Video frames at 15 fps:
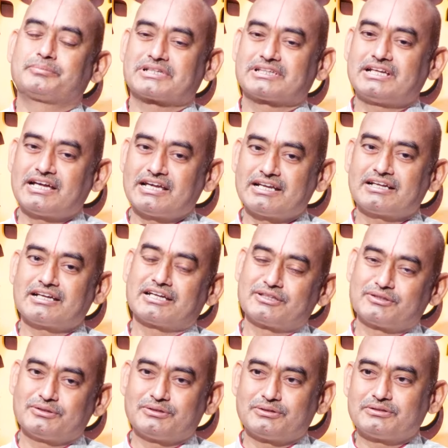ప్రధానంగా
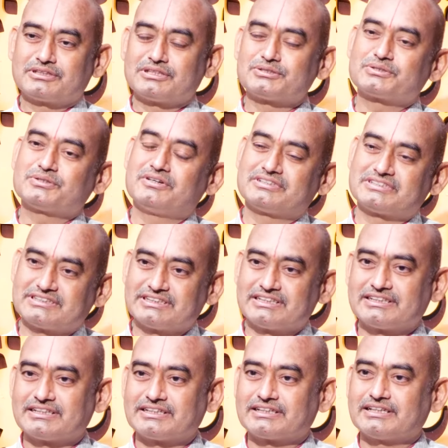ఇందులో తెలుసుకోవాల్సింది
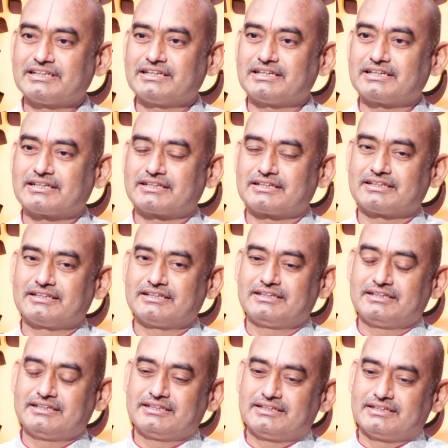ఏంటంటే
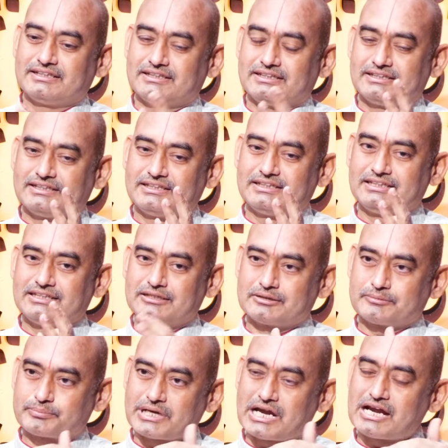ఈ
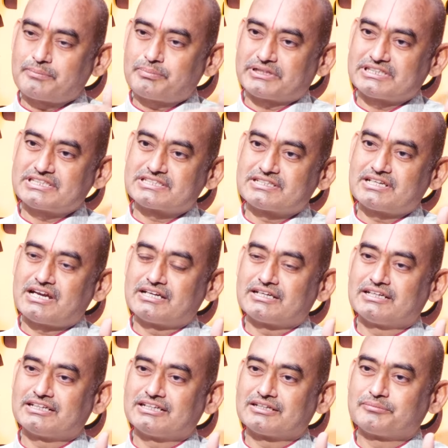ప్రాణ ప్రతిష్ట అంటే
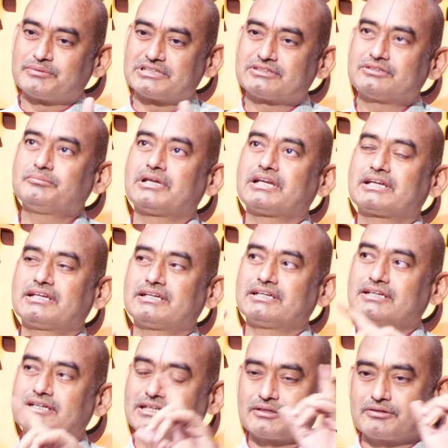మీన్స్ మనకి
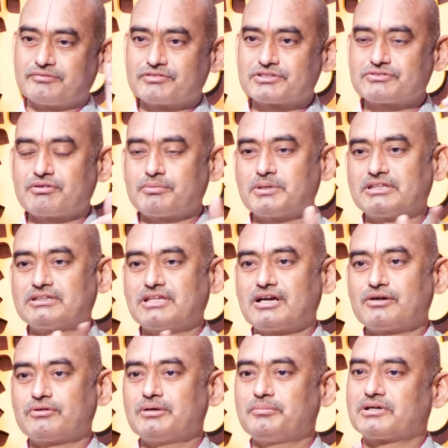విశ్వం అంతా
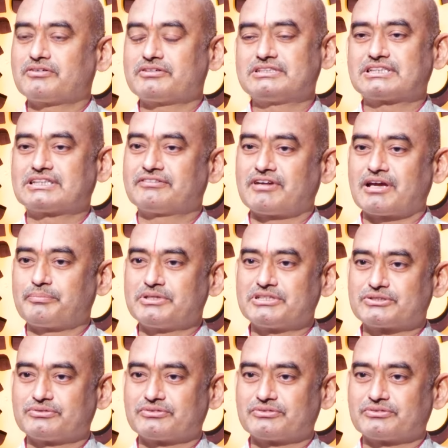కూడా శక్తి వ్యాపించి